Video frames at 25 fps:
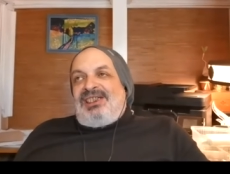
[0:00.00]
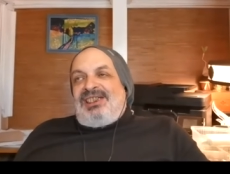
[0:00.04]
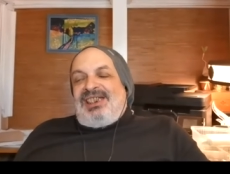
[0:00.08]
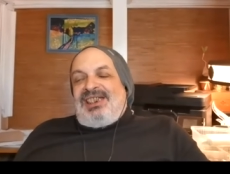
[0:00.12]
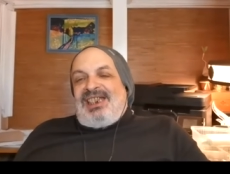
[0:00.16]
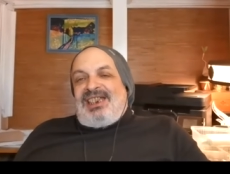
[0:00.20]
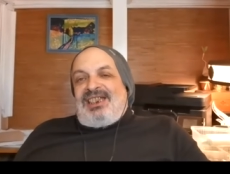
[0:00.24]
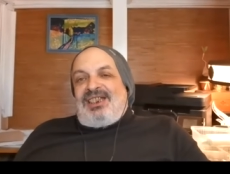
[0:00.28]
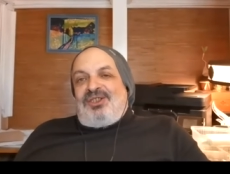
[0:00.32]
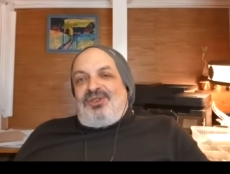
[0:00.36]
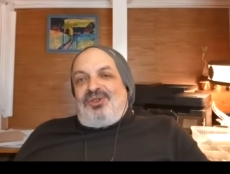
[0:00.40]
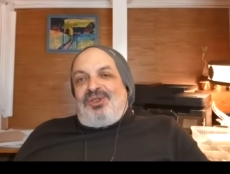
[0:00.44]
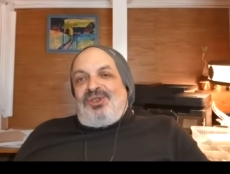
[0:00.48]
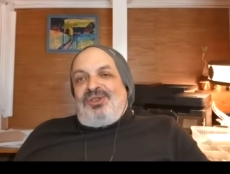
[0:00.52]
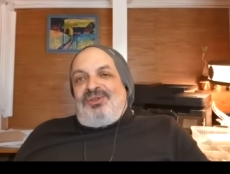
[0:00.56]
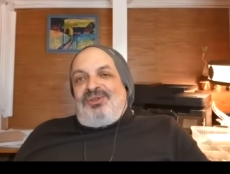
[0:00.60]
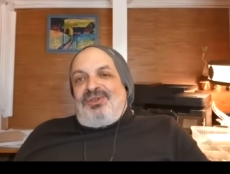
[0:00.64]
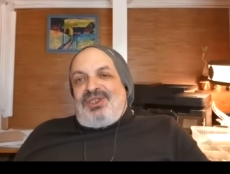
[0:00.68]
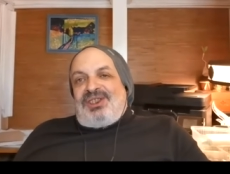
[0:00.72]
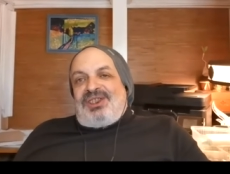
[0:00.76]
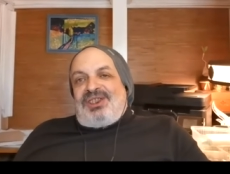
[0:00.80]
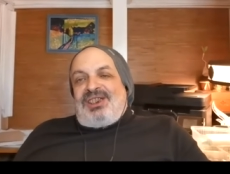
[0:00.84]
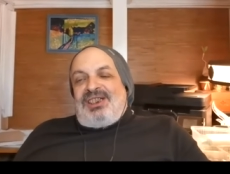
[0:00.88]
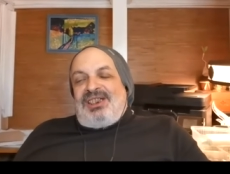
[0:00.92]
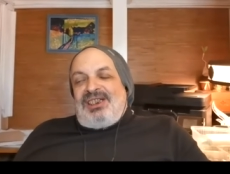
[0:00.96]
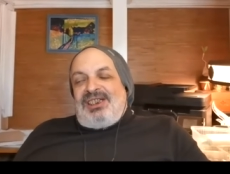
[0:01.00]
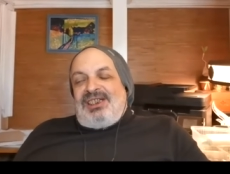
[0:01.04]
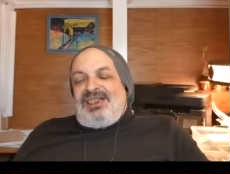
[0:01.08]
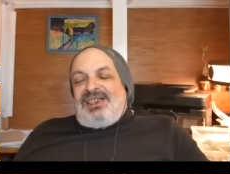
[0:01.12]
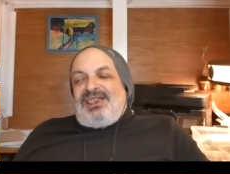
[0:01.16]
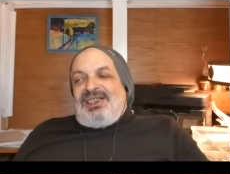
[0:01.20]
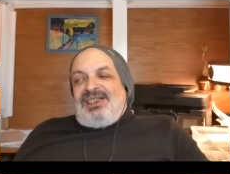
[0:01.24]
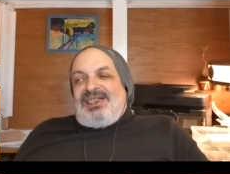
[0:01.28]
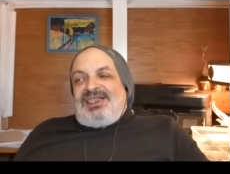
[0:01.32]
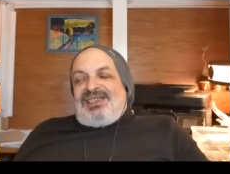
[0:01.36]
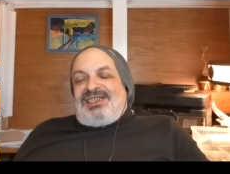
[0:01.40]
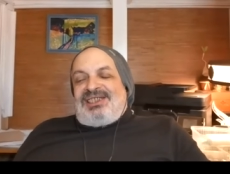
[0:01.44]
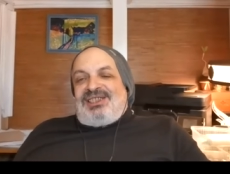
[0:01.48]
jakiekolwiek
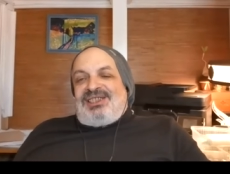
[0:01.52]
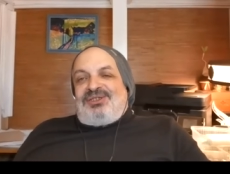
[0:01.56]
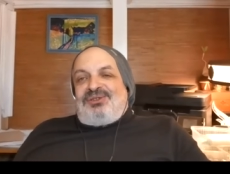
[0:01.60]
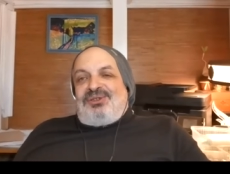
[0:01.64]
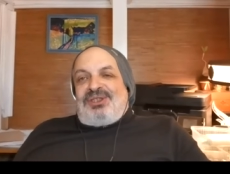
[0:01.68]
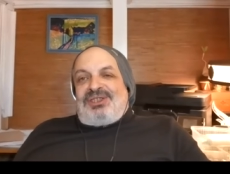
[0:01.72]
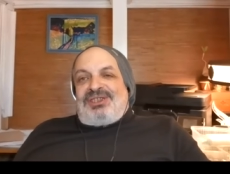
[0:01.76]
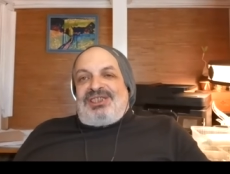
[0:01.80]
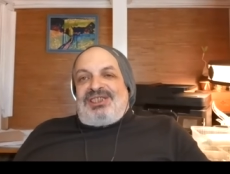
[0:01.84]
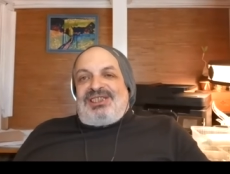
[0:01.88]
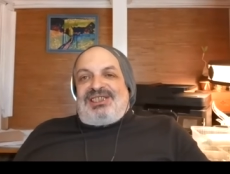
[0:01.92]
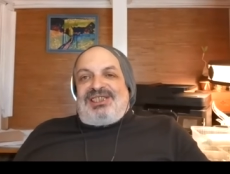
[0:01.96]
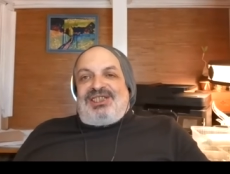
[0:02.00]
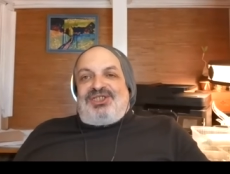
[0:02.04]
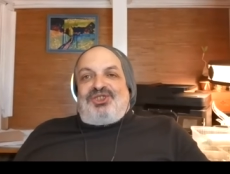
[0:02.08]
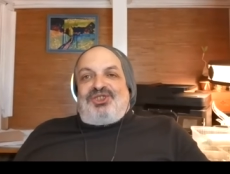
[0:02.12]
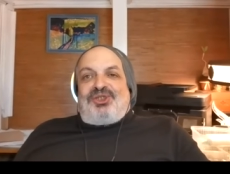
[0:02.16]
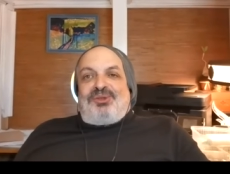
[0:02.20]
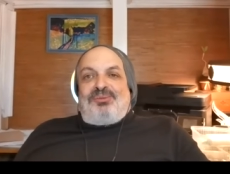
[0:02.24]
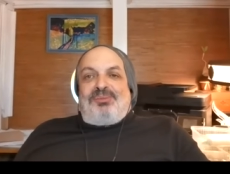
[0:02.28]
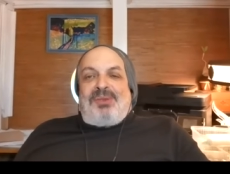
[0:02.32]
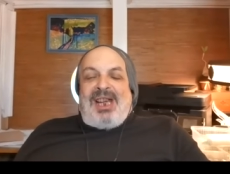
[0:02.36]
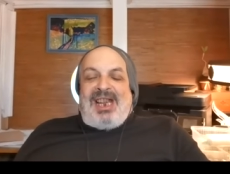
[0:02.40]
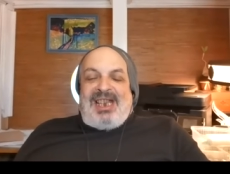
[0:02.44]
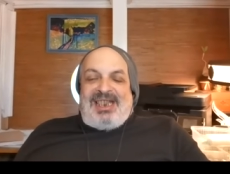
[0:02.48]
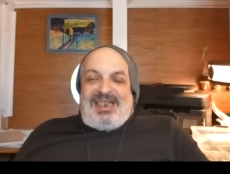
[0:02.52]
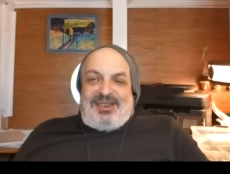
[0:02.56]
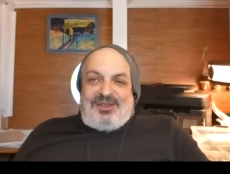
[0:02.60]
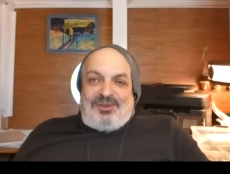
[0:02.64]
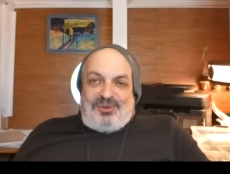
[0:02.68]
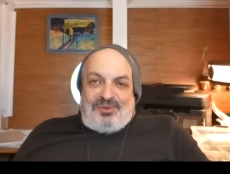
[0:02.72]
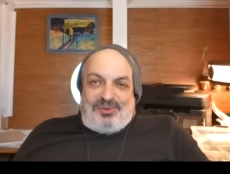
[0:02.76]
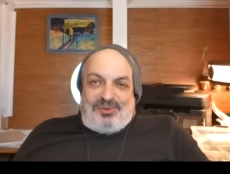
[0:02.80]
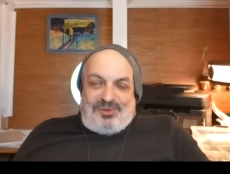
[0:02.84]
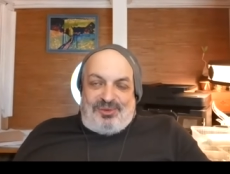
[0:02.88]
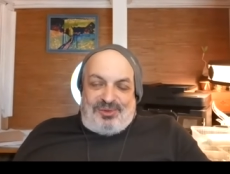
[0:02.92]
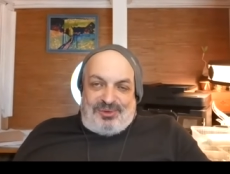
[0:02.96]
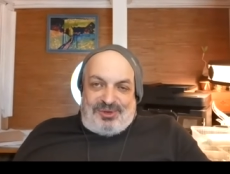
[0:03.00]
sytuacje zatrzymania
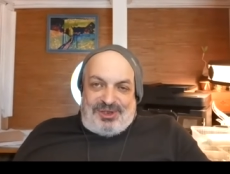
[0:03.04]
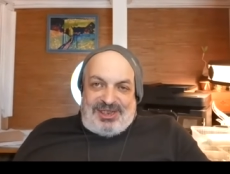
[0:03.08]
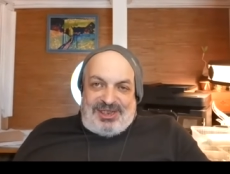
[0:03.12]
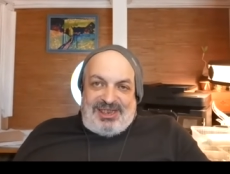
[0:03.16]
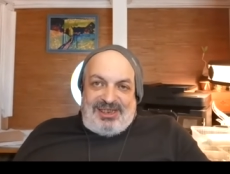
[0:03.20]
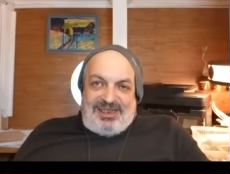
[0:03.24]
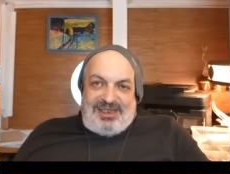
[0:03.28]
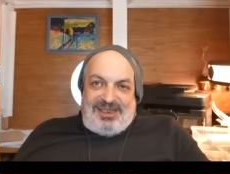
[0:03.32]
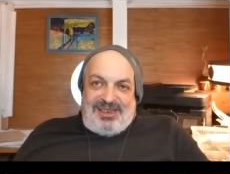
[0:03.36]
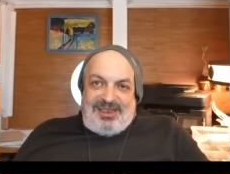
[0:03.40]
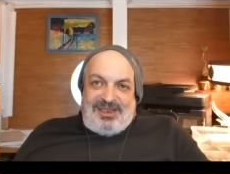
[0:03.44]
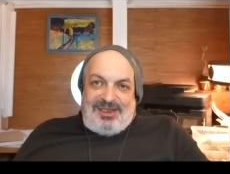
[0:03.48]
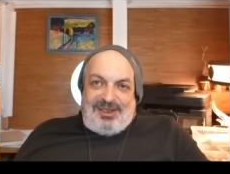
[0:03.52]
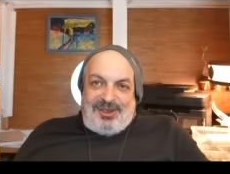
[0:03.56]
ruchu, nie?